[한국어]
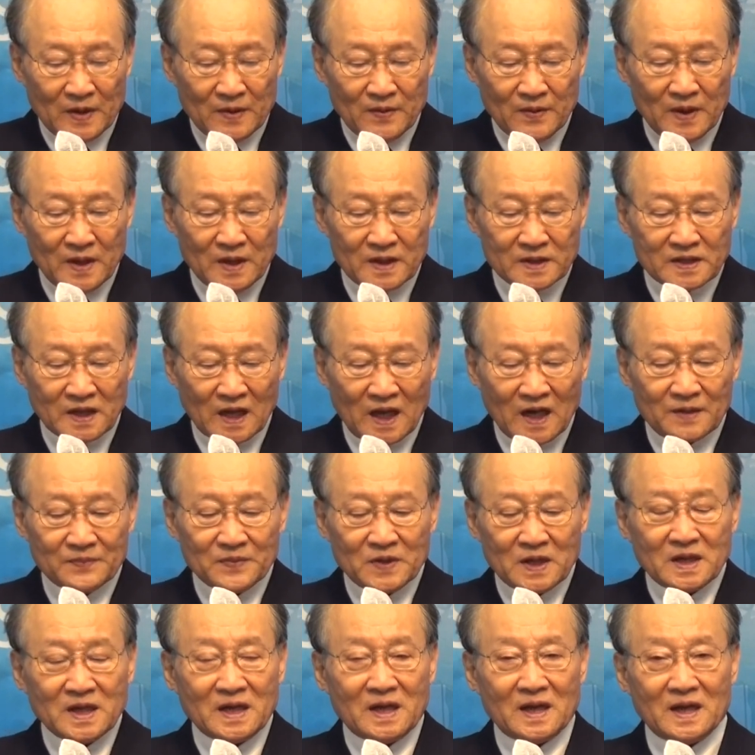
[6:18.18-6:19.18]
왜
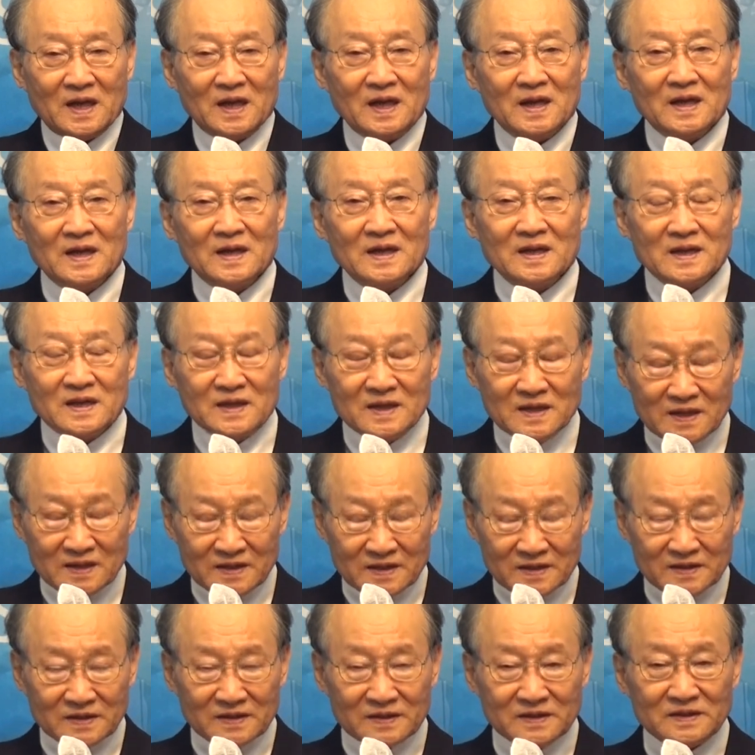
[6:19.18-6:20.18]
사람들이
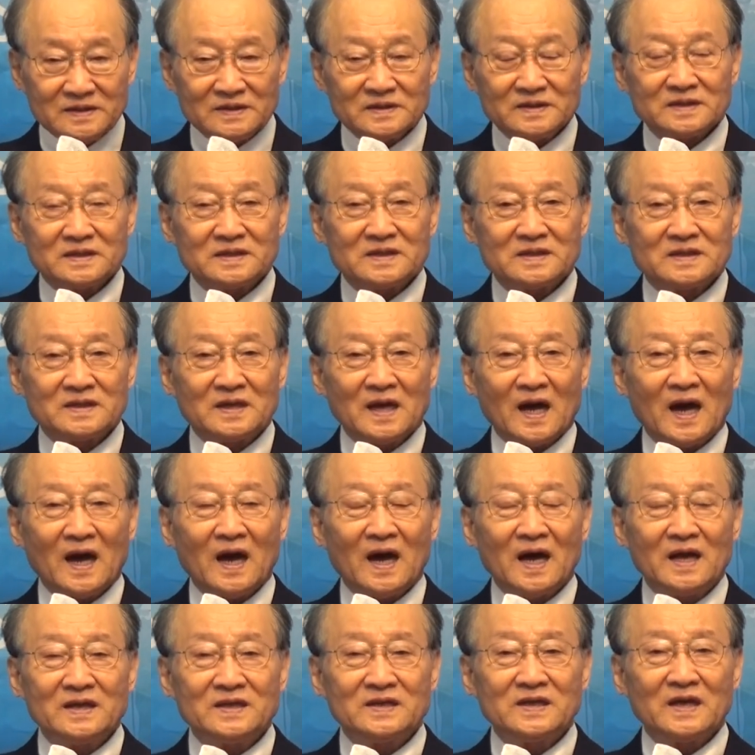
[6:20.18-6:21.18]

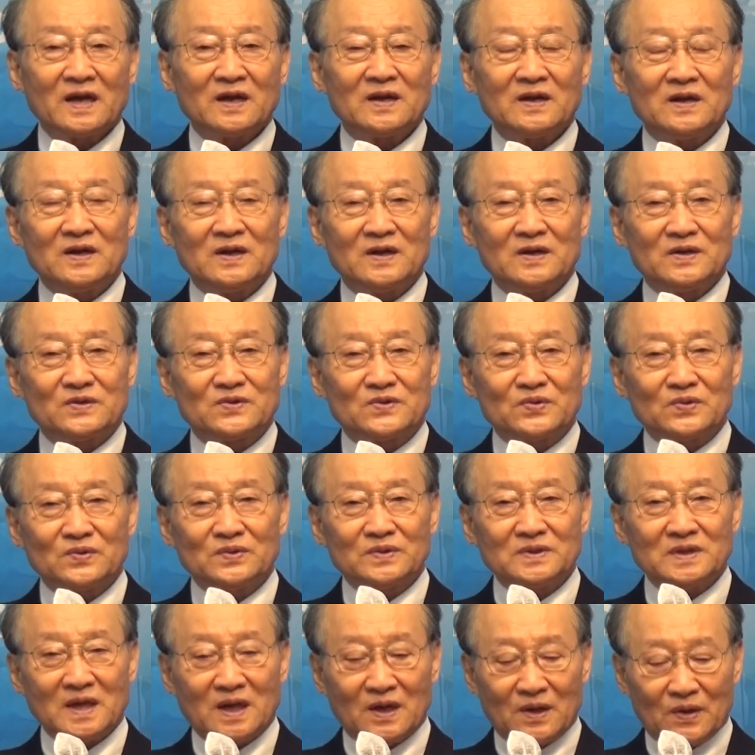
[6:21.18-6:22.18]
사한 자를
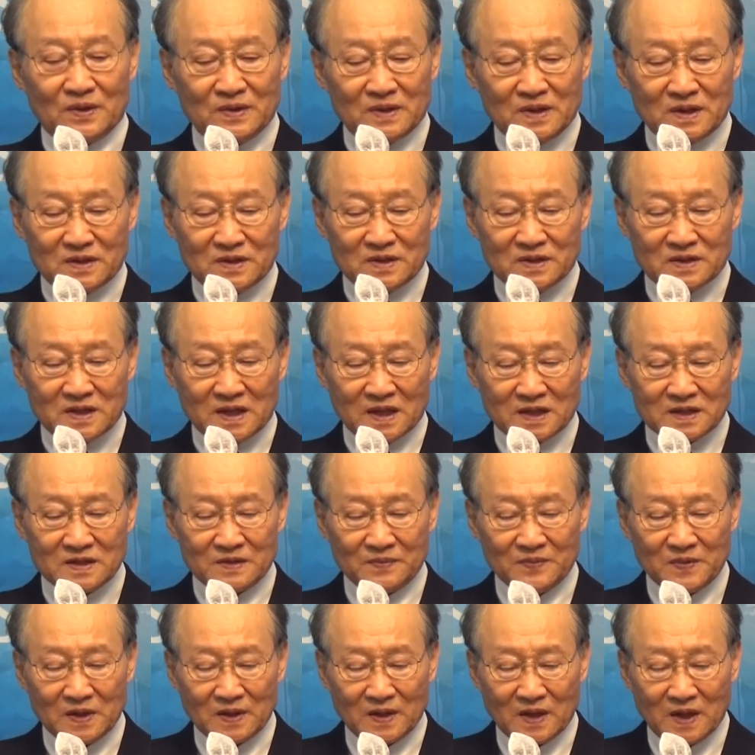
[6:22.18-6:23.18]
죽은 자 가운데서
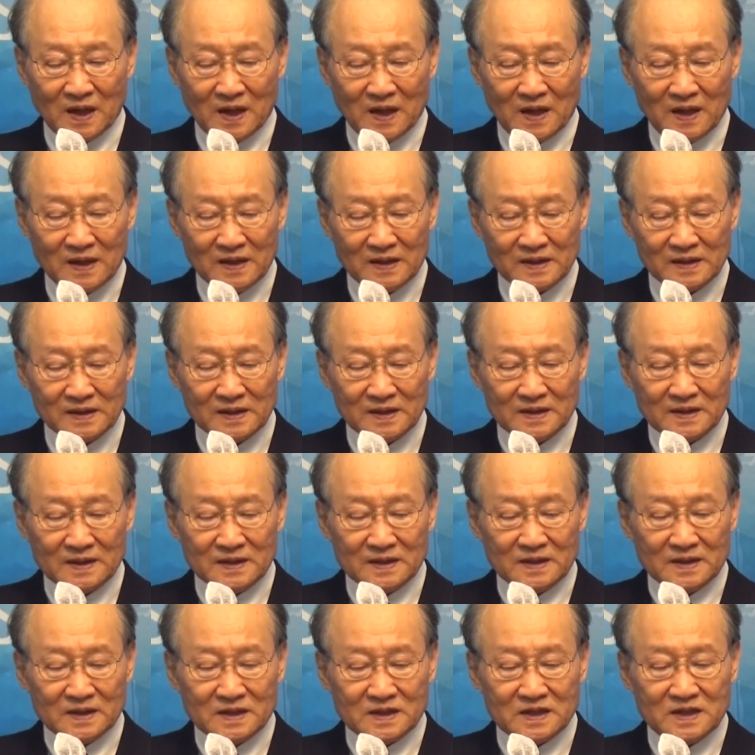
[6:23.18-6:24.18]
찾습니까?
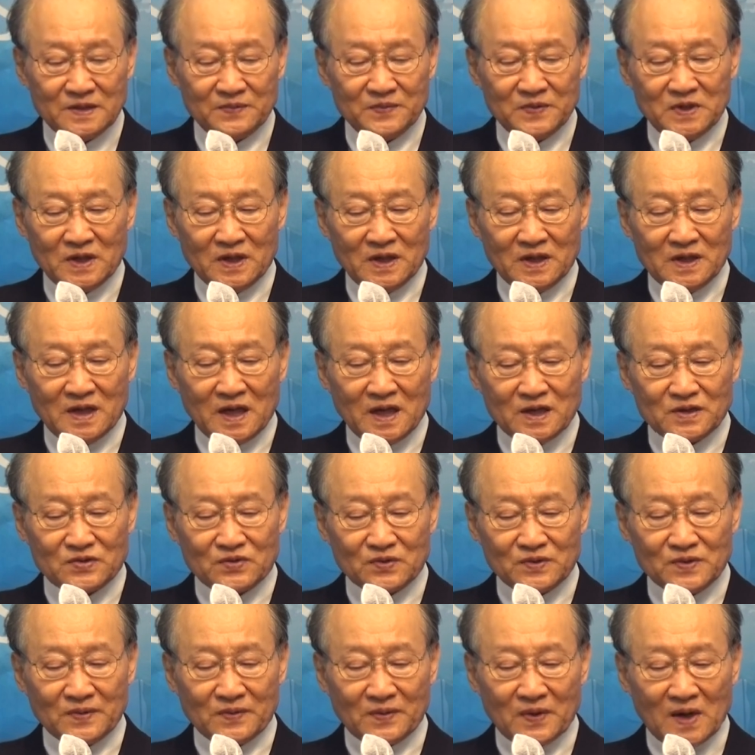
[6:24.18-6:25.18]
심지어
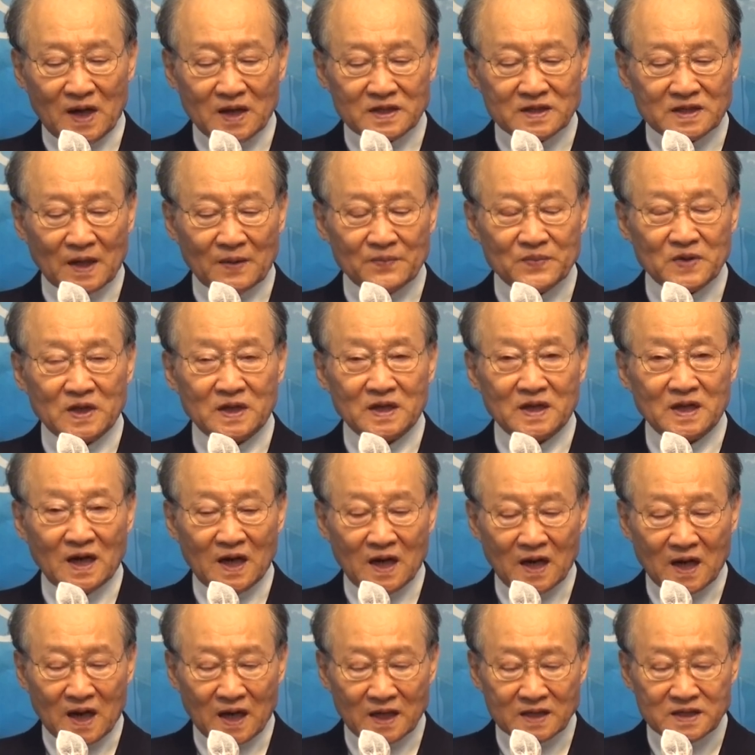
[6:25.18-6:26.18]
예수님과
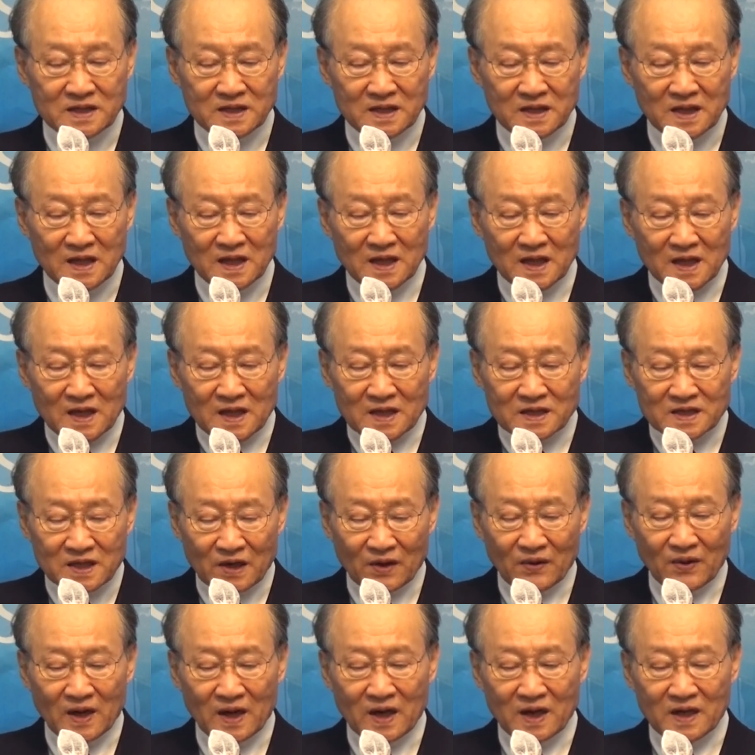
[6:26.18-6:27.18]
3년이나 같이
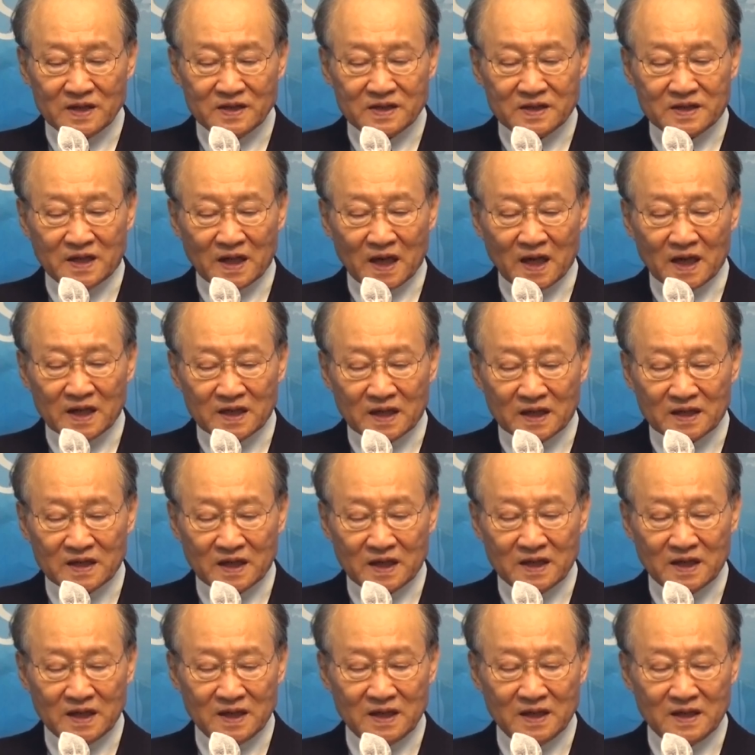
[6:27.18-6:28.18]
생활한
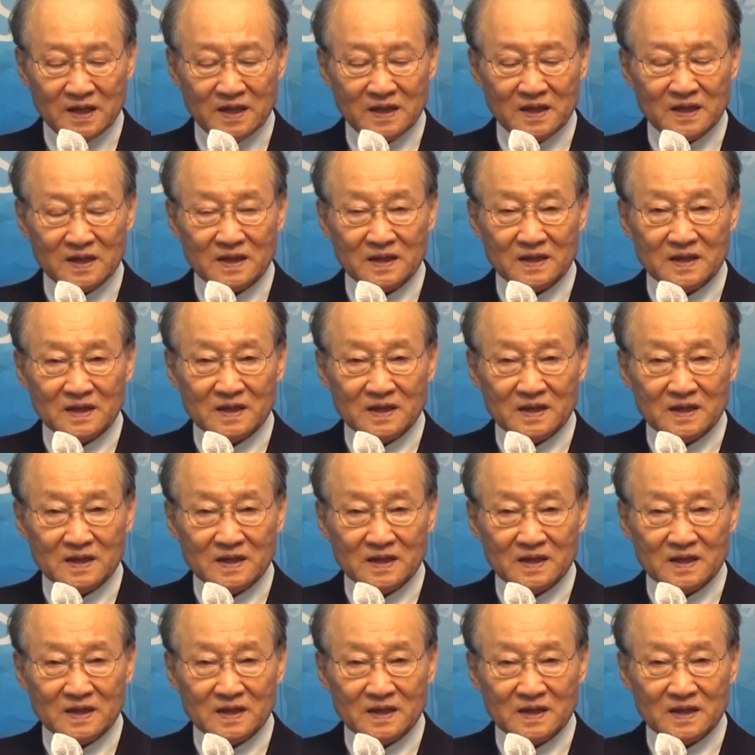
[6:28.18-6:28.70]
제자들이